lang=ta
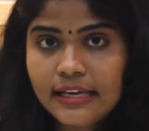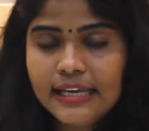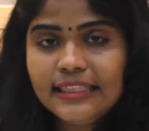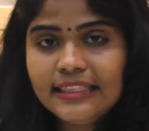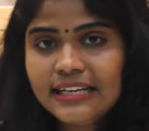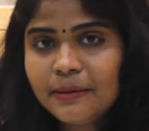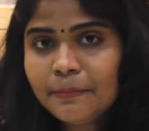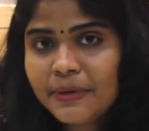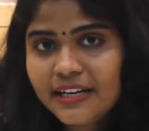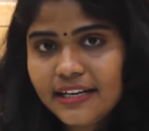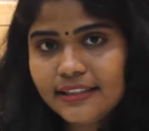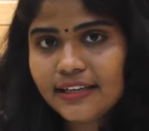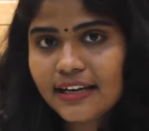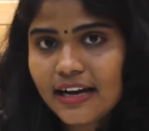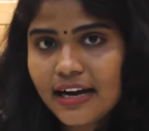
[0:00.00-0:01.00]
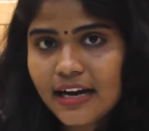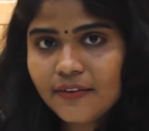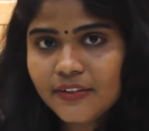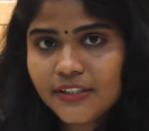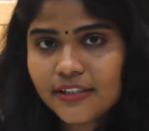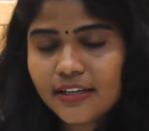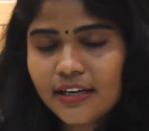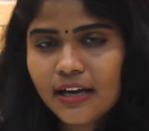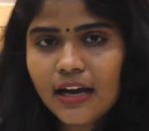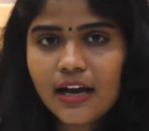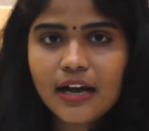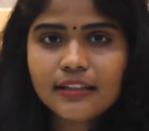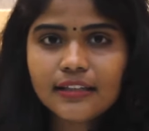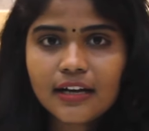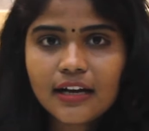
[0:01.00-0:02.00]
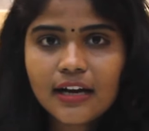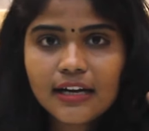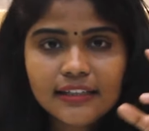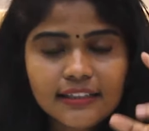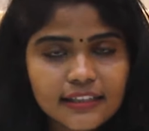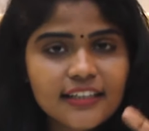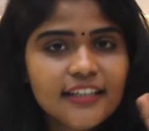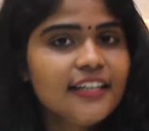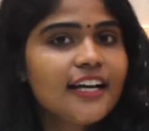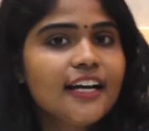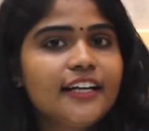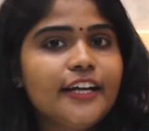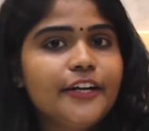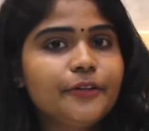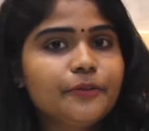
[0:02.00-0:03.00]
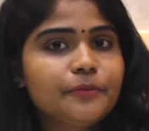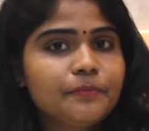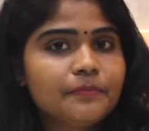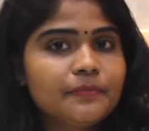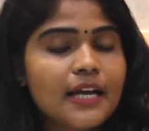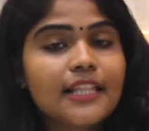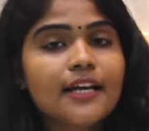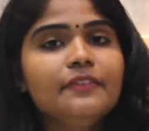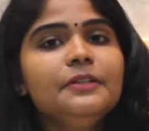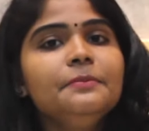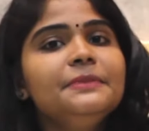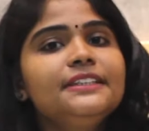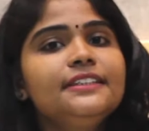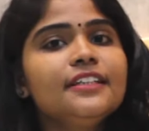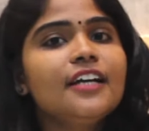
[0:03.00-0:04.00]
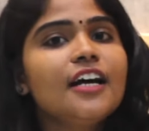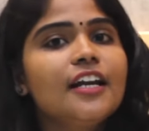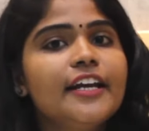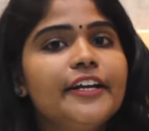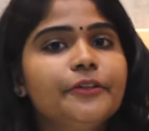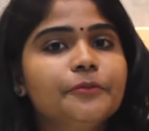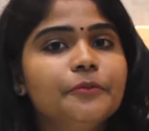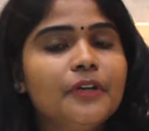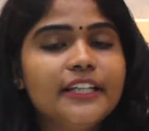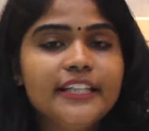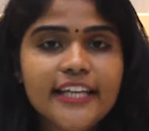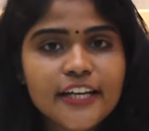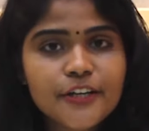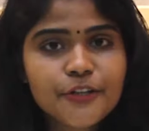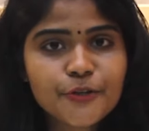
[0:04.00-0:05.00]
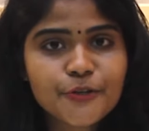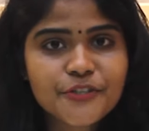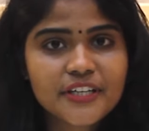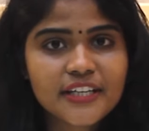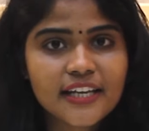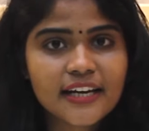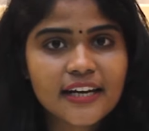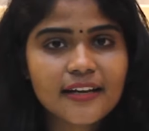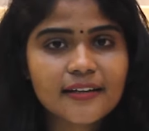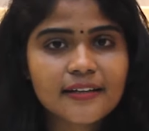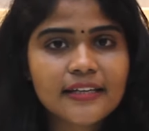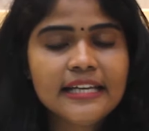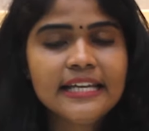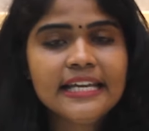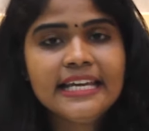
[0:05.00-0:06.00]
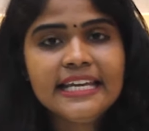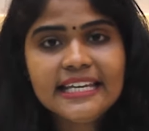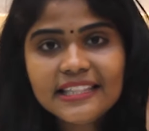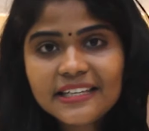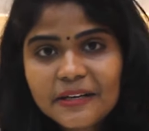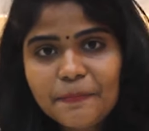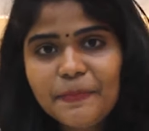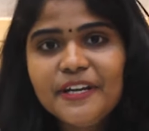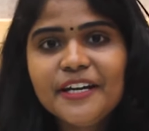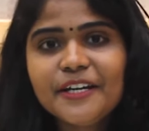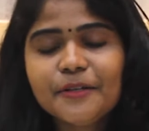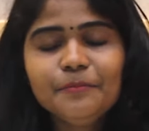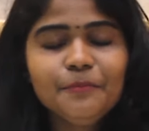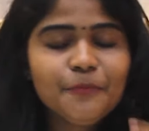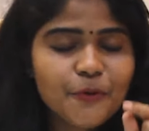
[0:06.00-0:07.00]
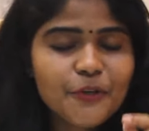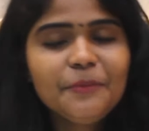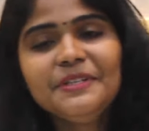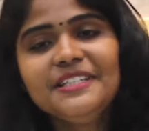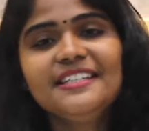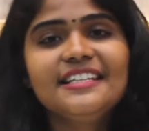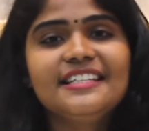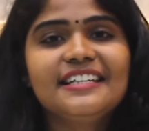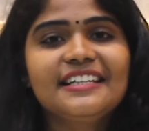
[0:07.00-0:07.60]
இந்த நம்பர்லேருந்து கால் வந்ததுன்னா அந்த கால் டக்குன்னு கட் ஆகிடும் அதாவது மிஸ்டு கால் ஆகிடும் அது ஏன்னு யோசிச்சிருக்கீங்களா இதுக்கு பின்னாடியும் ஒரு பிஸ்னஸ்